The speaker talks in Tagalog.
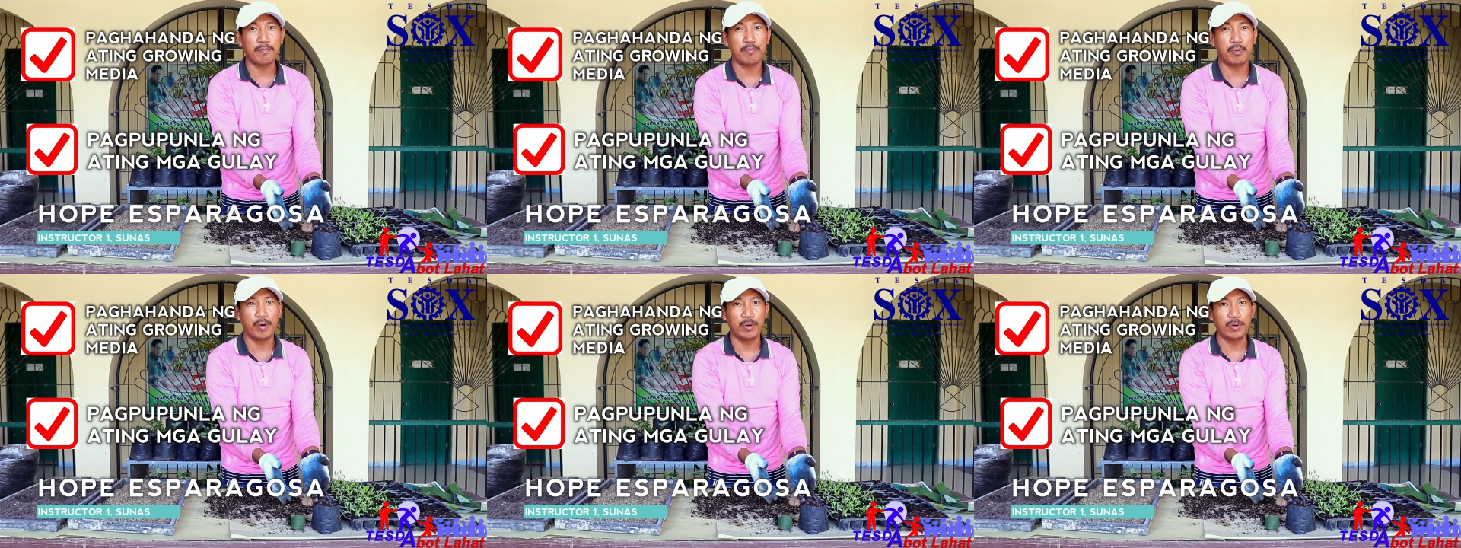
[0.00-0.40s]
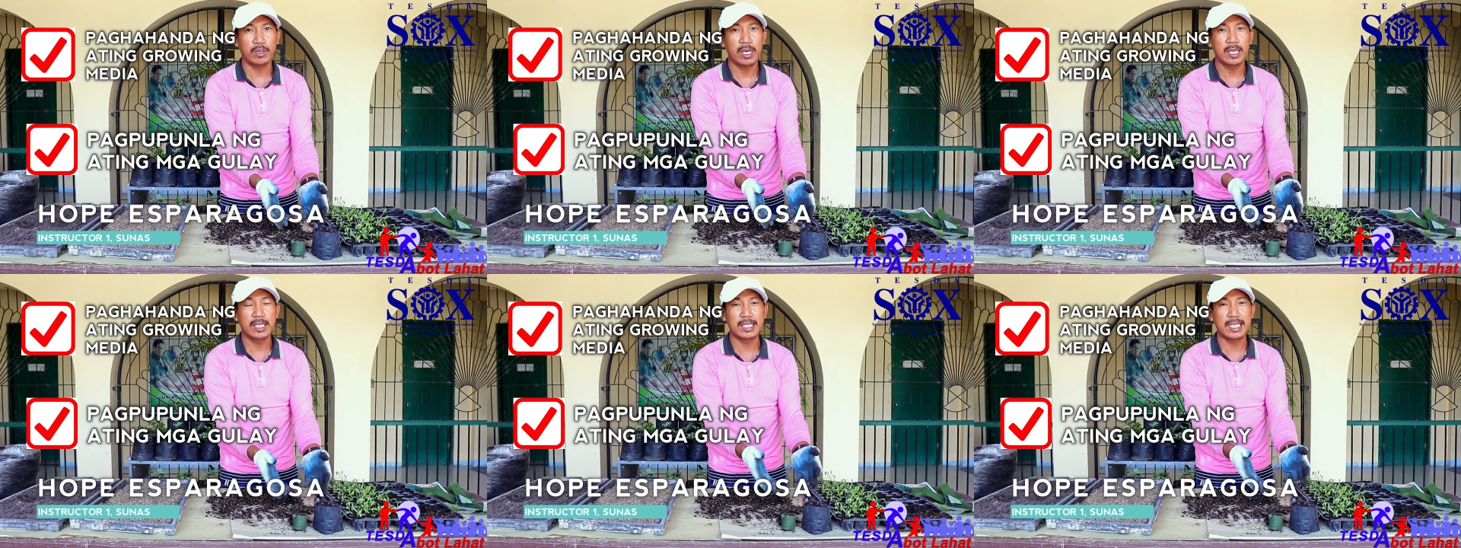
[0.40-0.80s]

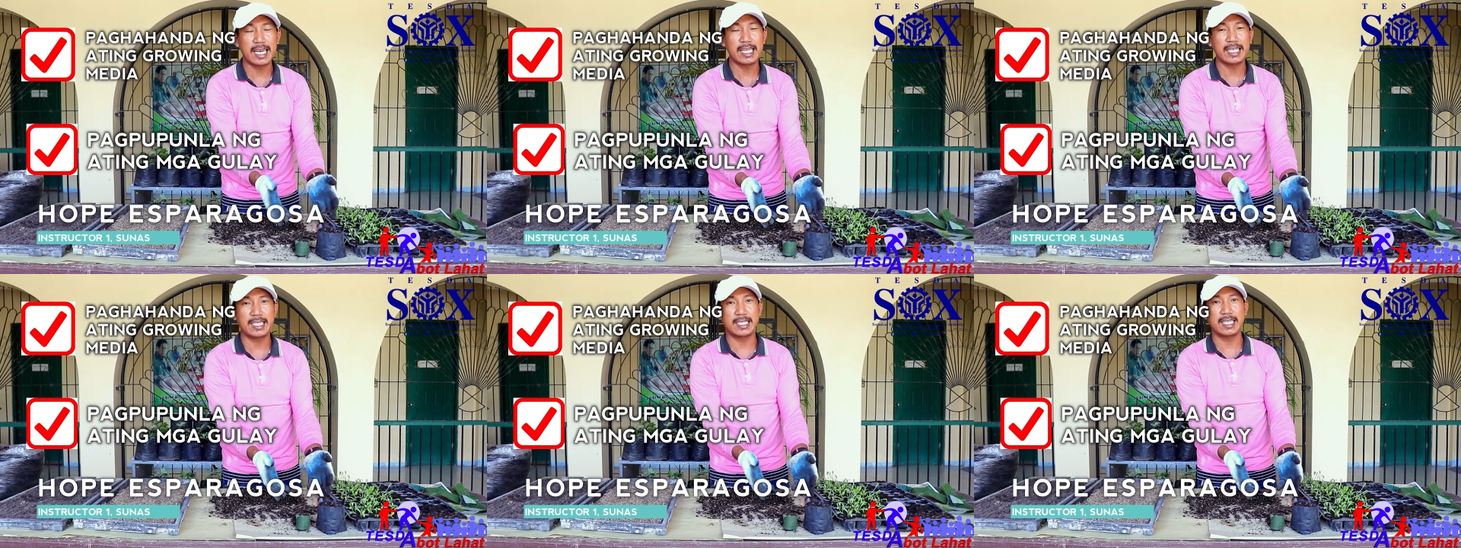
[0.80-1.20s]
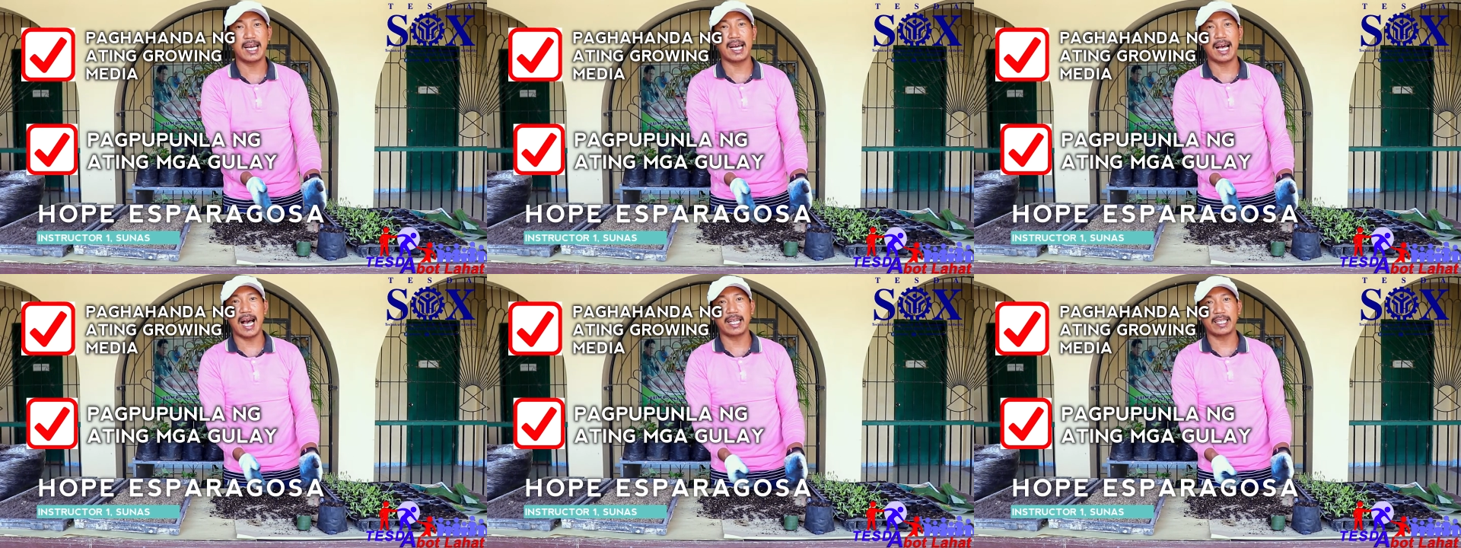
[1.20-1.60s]
pong seeds ng
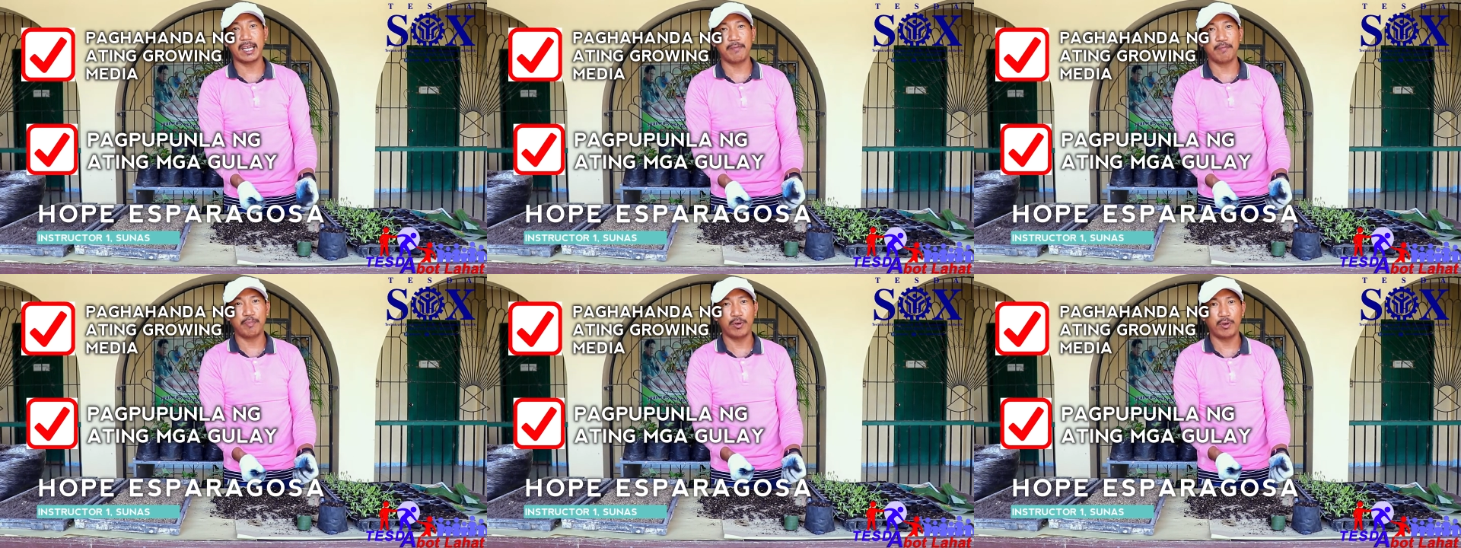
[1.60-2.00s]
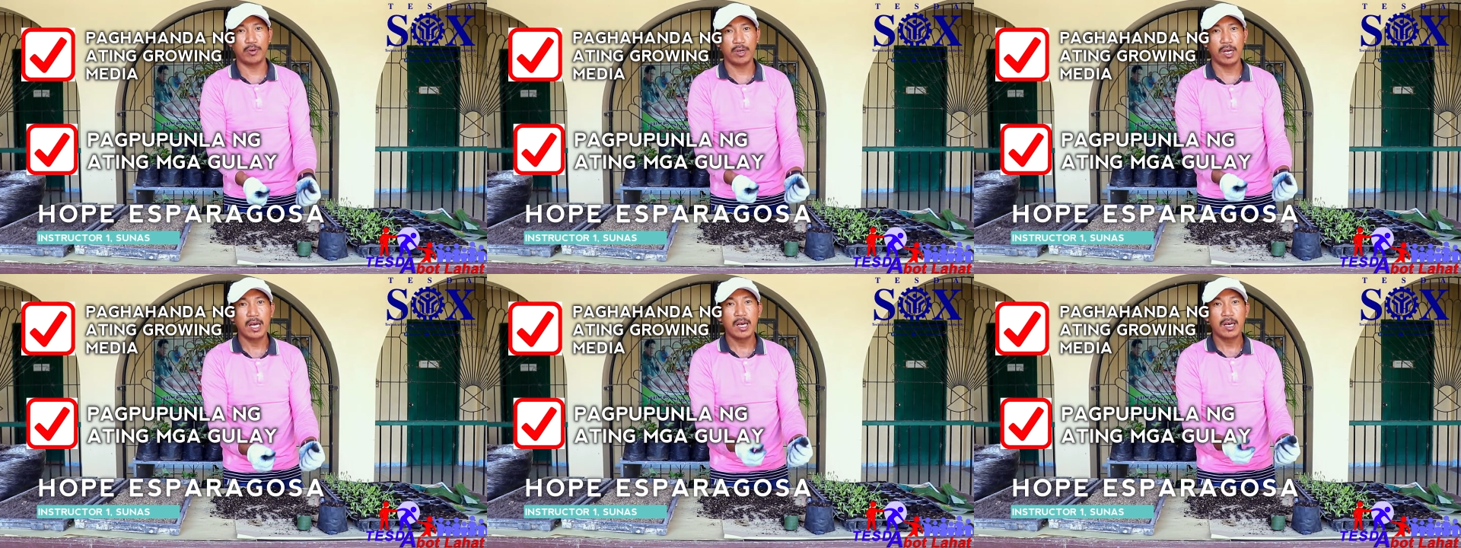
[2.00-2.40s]
ating
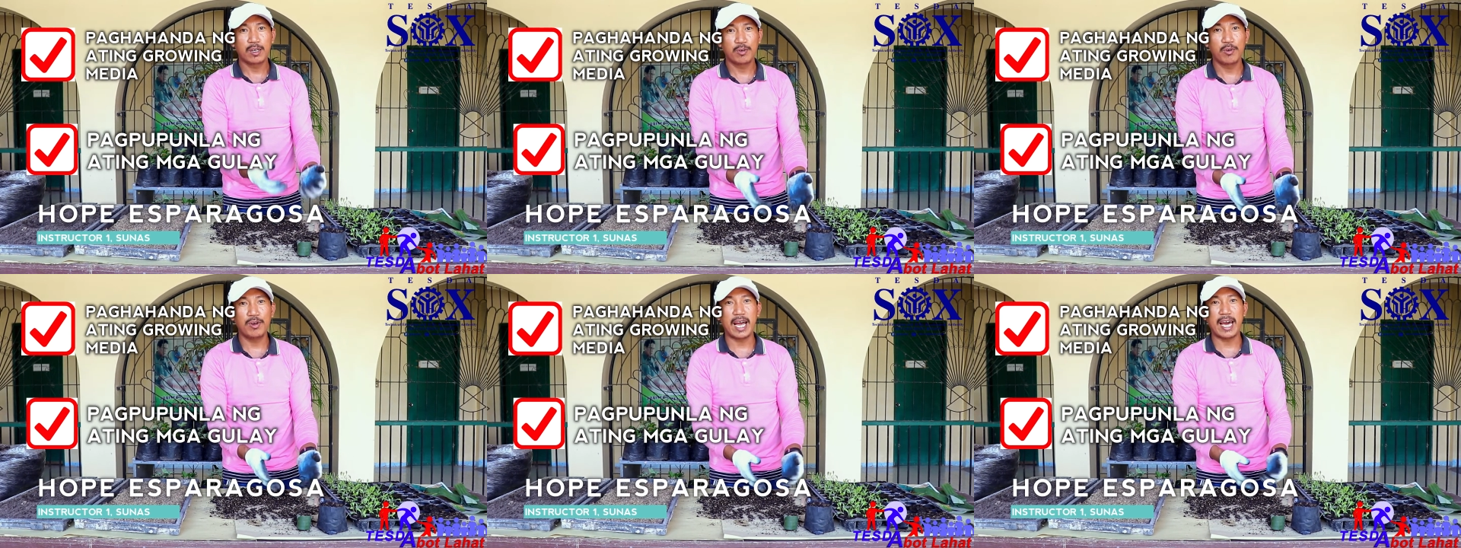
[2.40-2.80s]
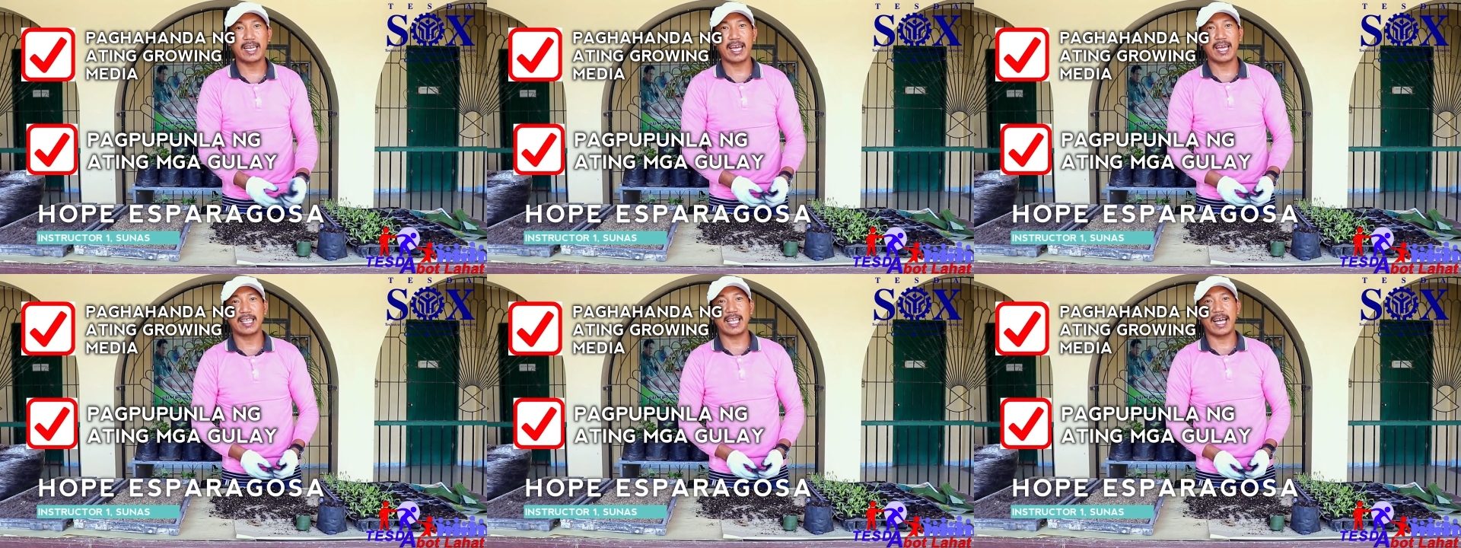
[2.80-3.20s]
pong gulay
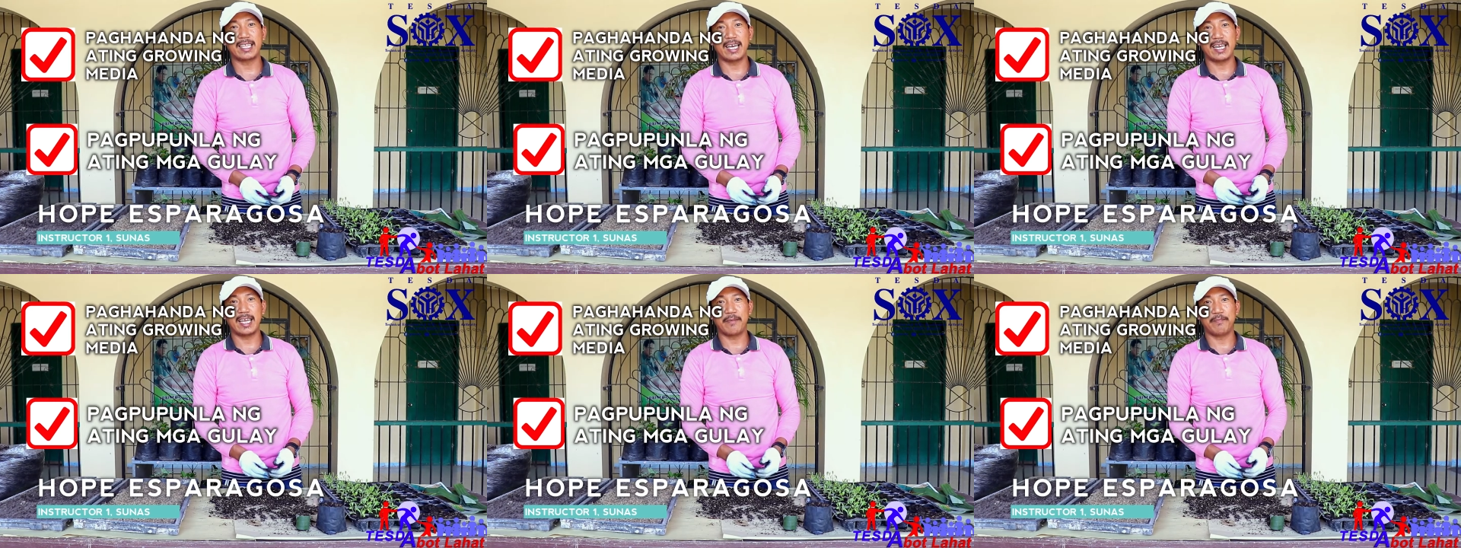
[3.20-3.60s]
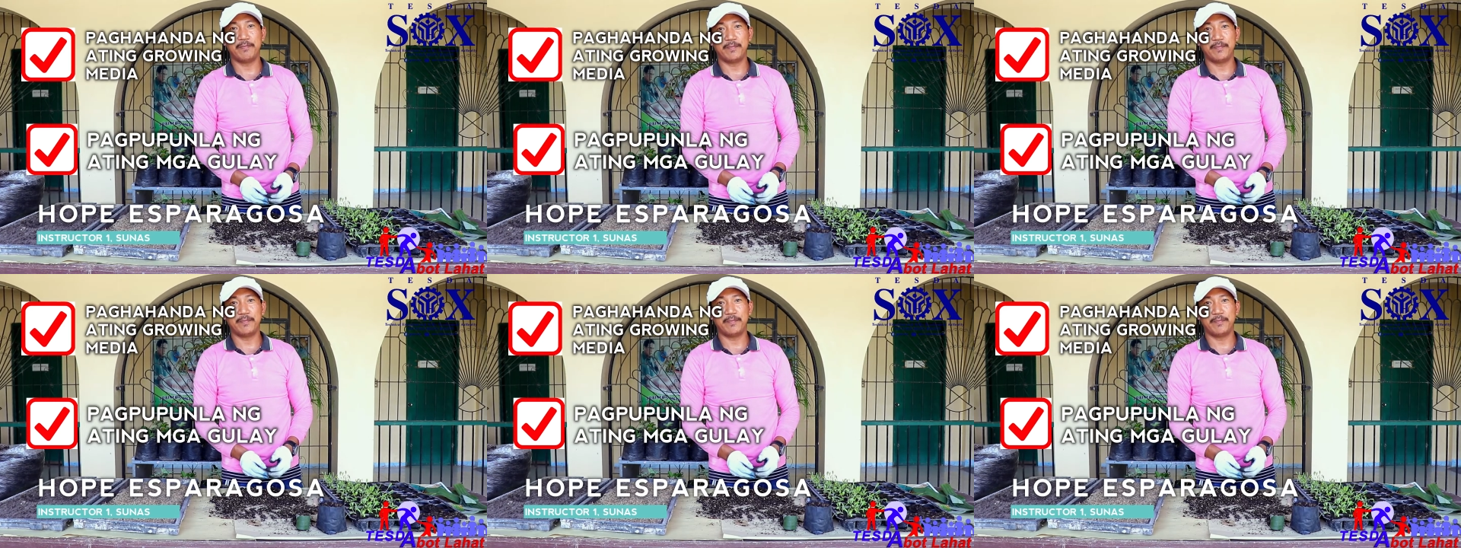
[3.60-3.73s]
na itatanim.